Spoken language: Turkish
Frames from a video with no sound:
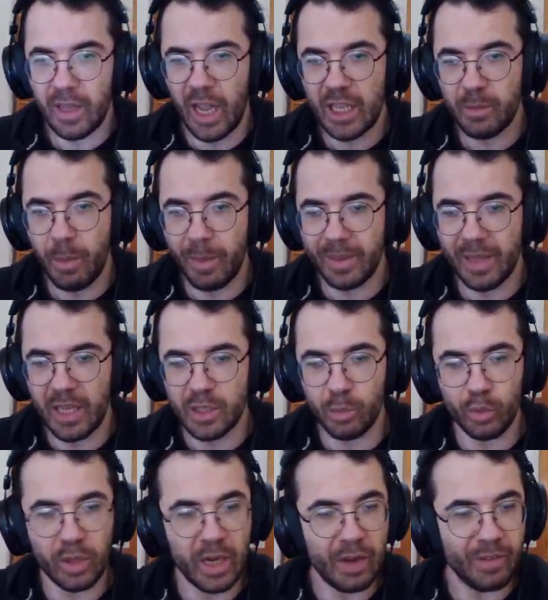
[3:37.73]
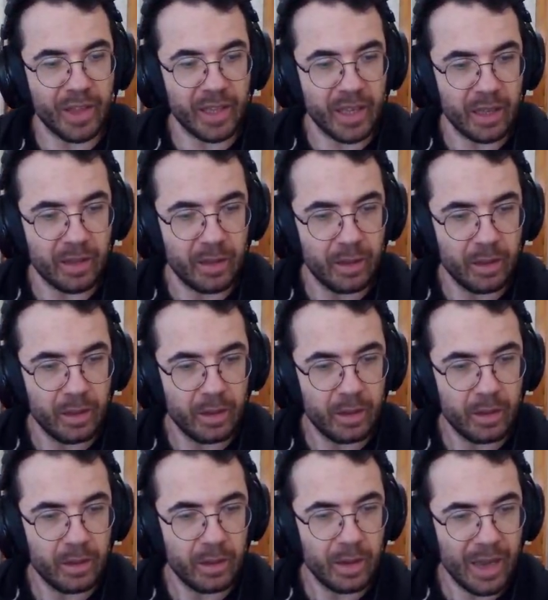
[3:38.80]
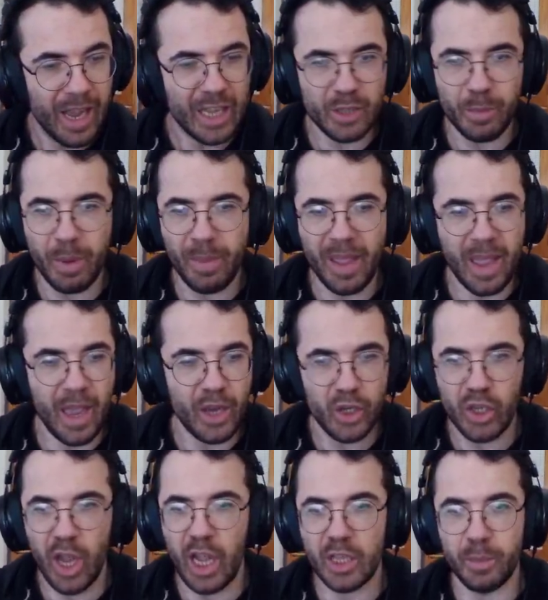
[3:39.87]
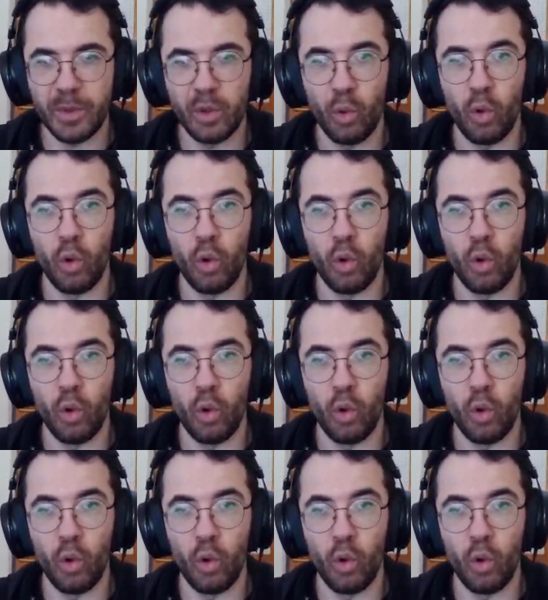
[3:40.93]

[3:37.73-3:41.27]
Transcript: atmaman lazım onlar havadayken. Atma be işte atmadı. Oh,